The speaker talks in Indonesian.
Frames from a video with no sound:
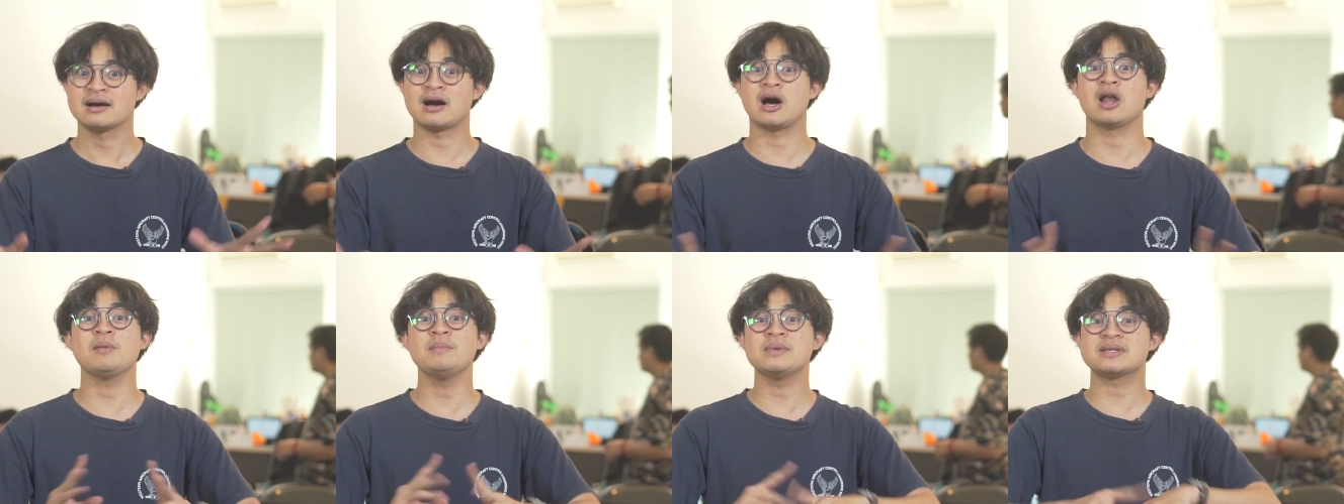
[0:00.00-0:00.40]

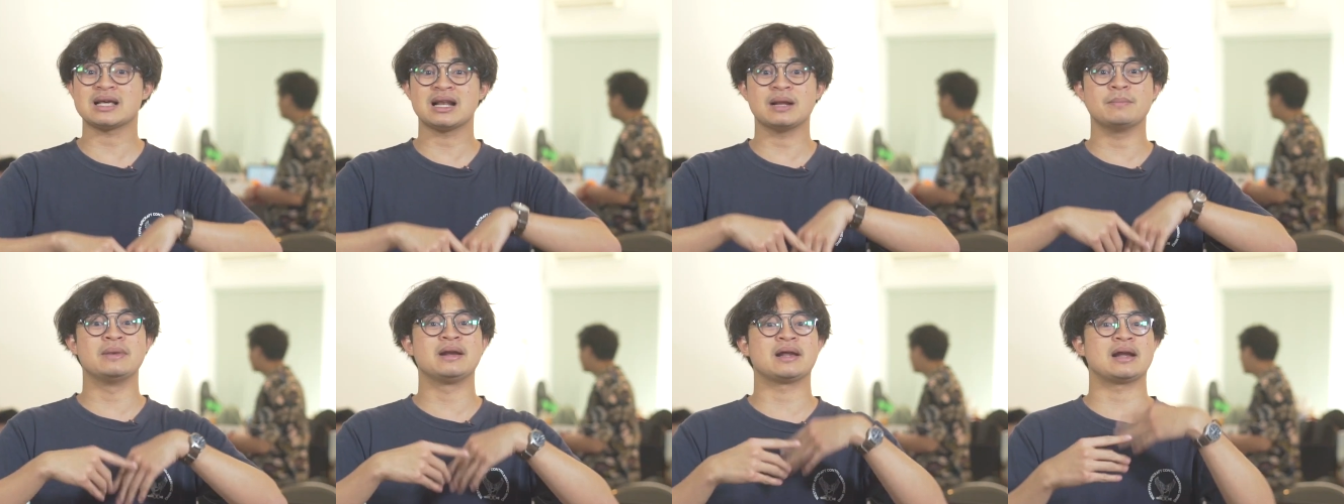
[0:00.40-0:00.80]
Kalau
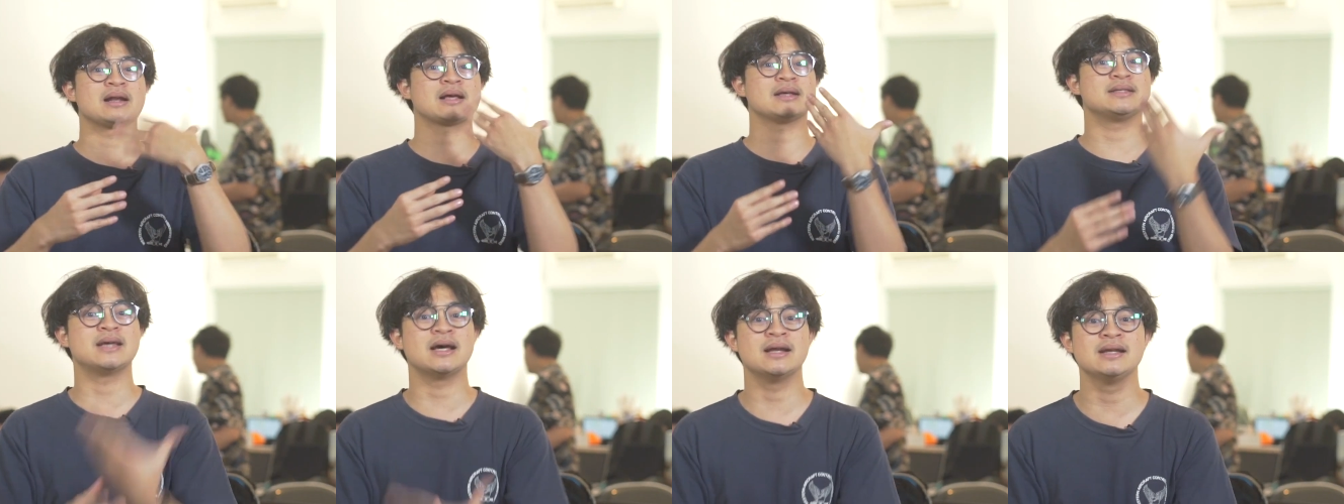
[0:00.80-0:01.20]
misalnya
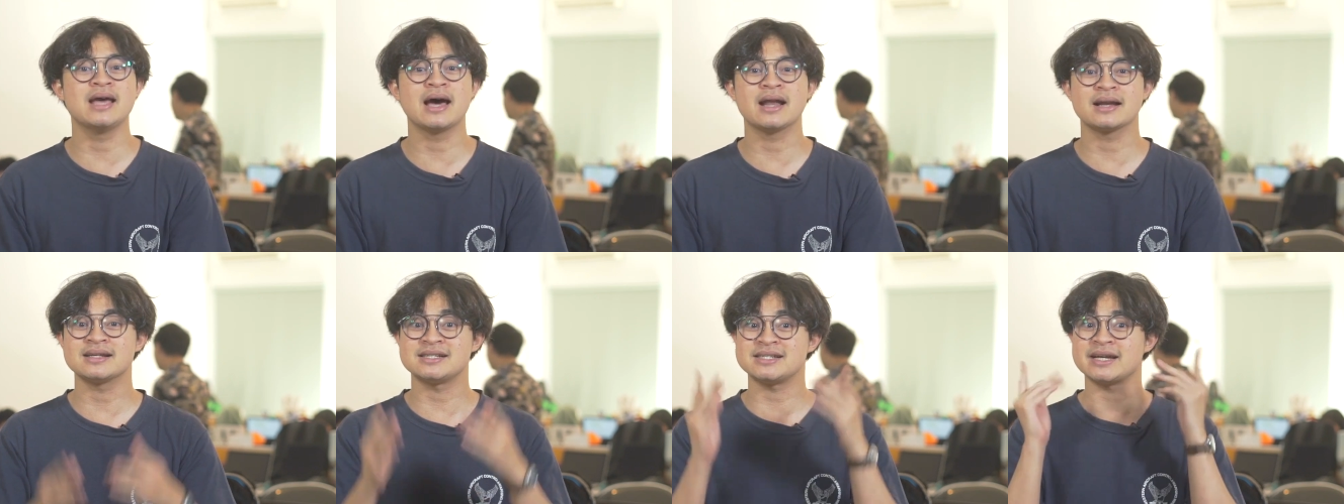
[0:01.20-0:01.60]
beneran
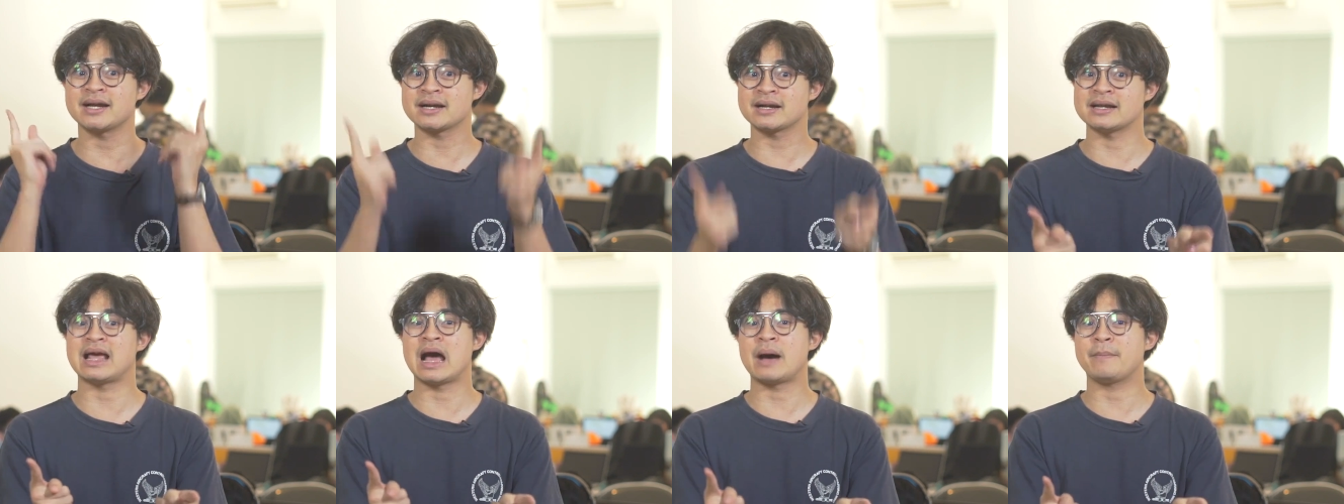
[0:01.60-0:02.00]
kejadian
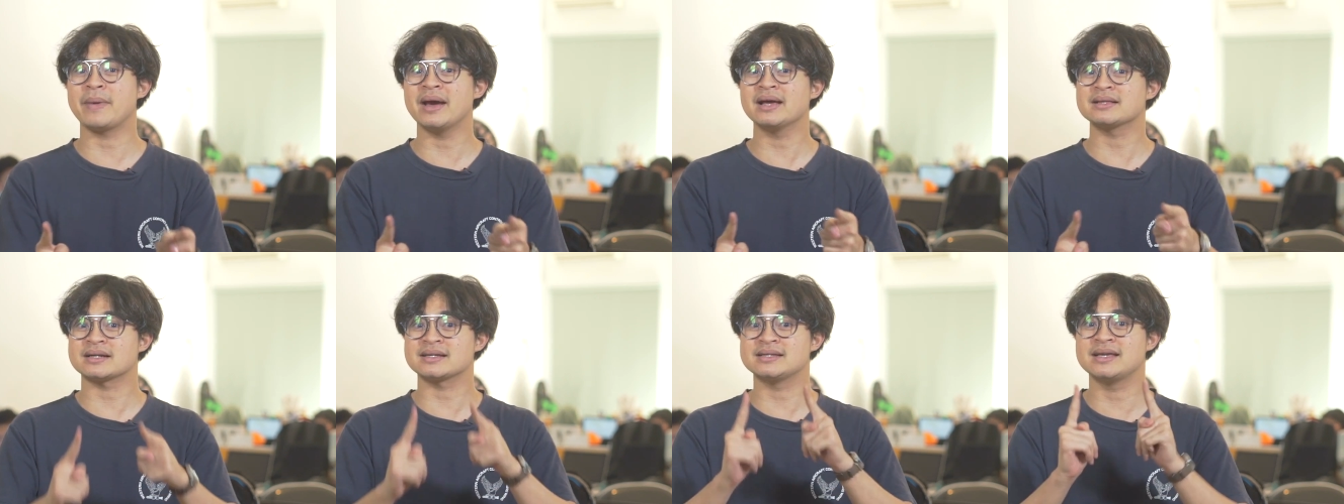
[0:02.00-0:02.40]
share nih
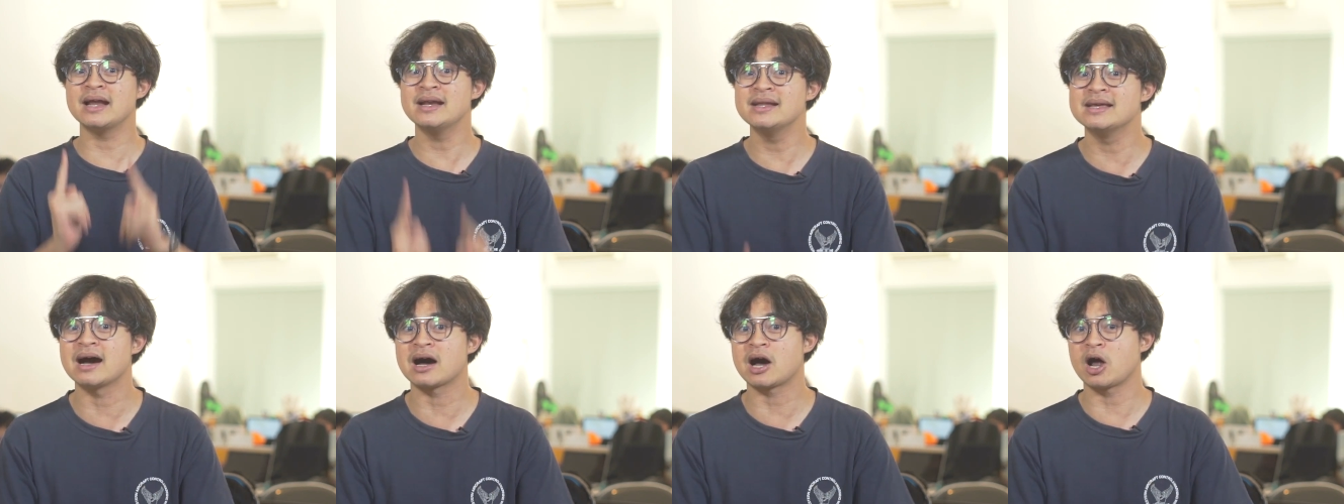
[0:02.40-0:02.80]
apa yang
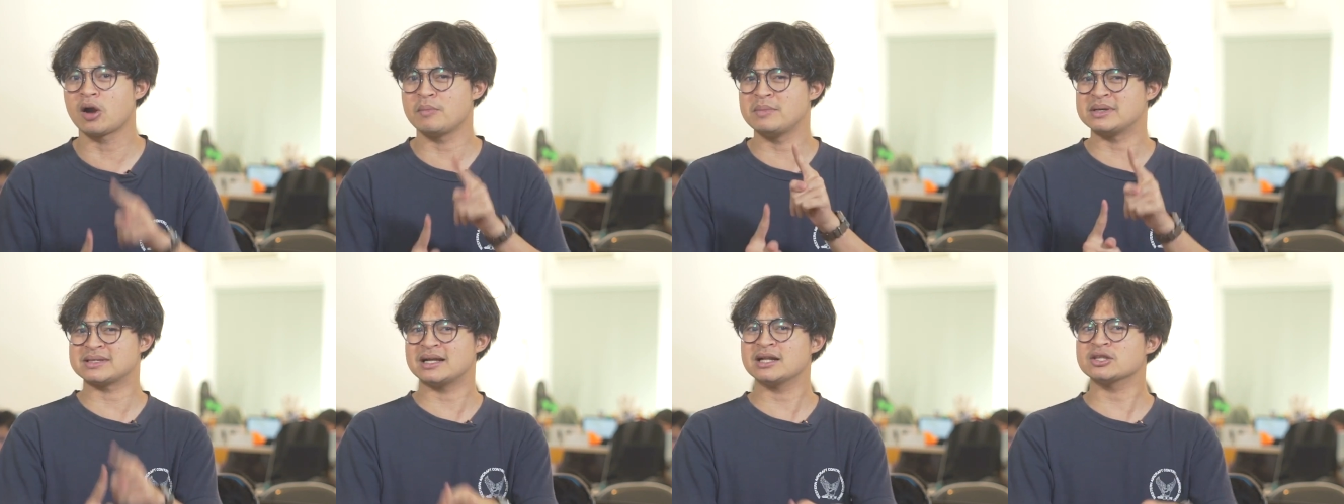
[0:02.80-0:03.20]
terjadi ya
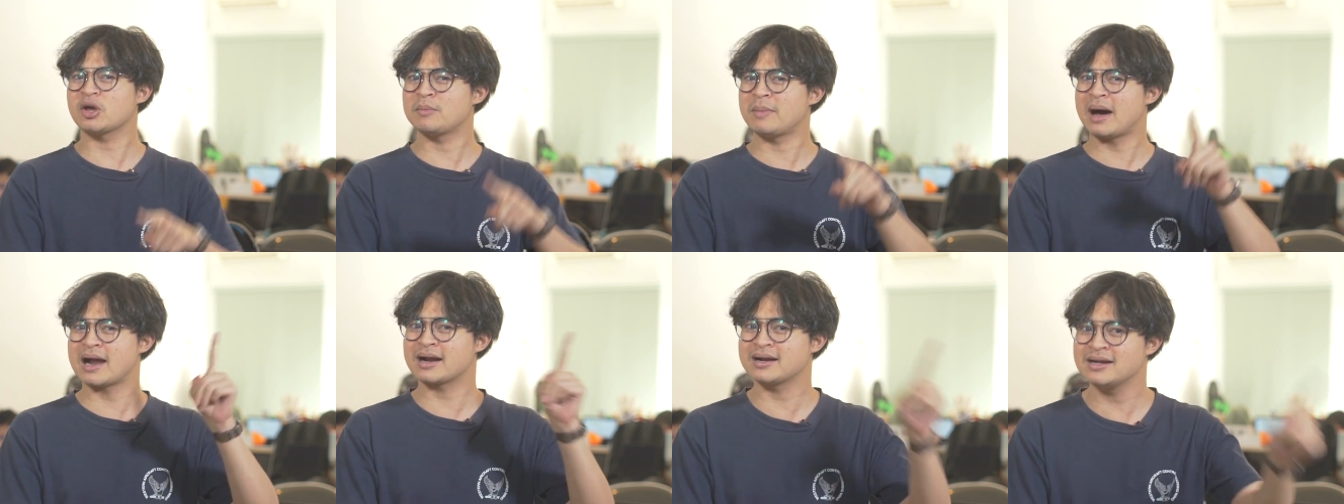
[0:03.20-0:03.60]
kalau misalnya
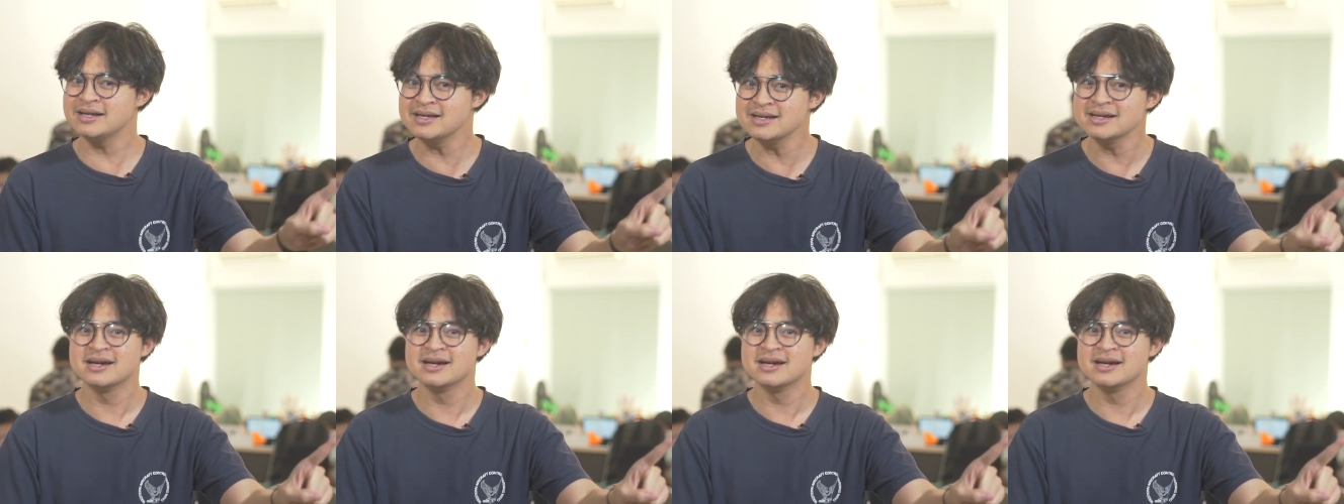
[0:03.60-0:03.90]
Tom Hardy